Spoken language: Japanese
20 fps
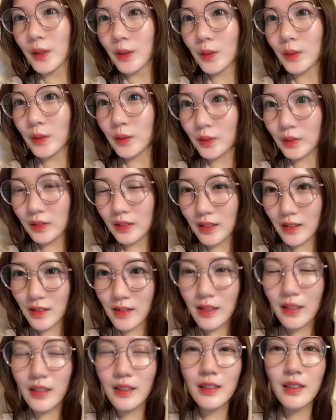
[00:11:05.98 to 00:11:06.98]
の
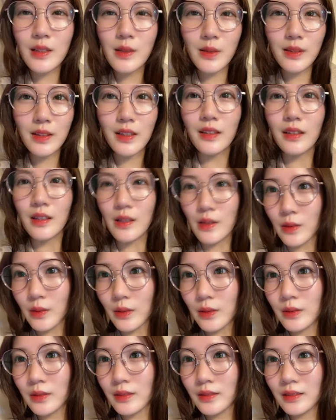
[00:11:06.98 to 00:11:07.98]
前日なんで
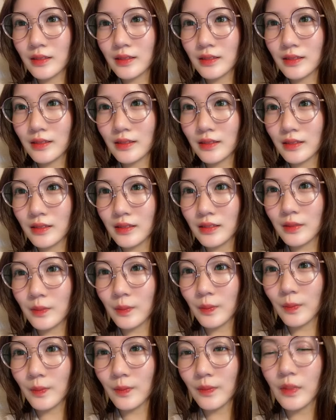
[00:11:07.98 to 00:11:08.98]
す
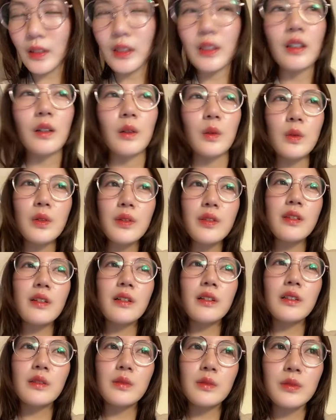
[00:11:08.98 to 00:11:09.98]
てか大
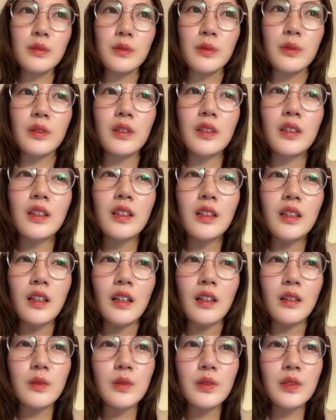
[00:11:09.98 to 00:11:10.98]
阪の
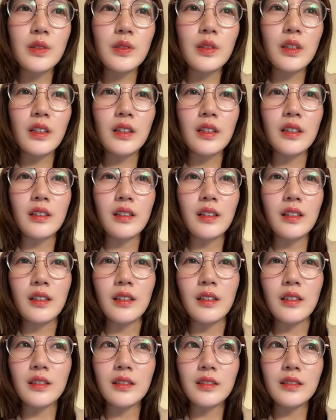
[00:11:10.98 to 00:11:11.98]
握手会
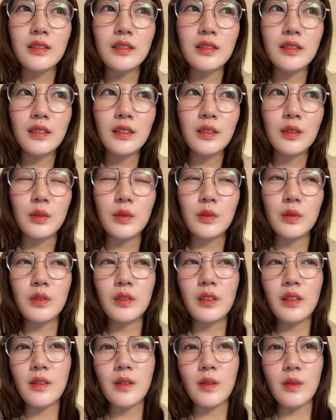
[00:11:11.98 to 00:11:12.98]
が6
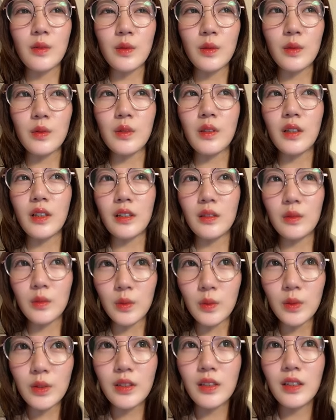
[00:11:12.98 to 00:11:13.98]
月8日や
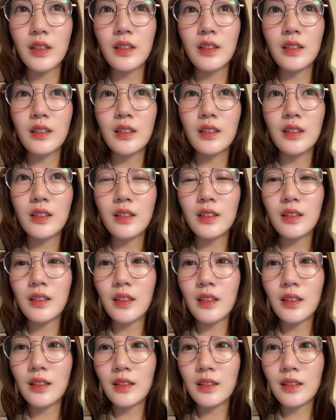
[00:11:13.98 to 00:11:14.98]
ろ
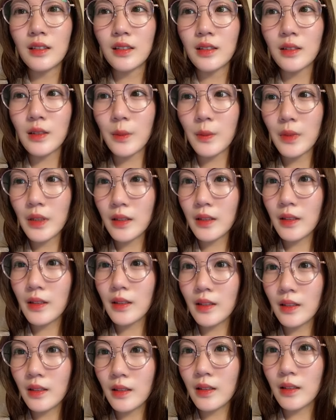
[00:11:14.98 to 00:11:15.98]
で写メ
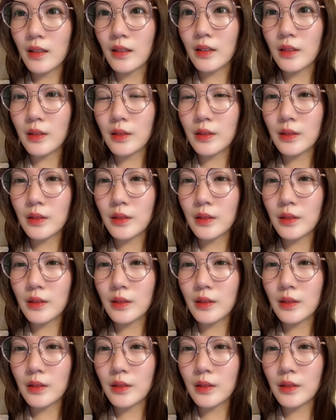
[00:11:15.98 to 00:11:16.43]
会が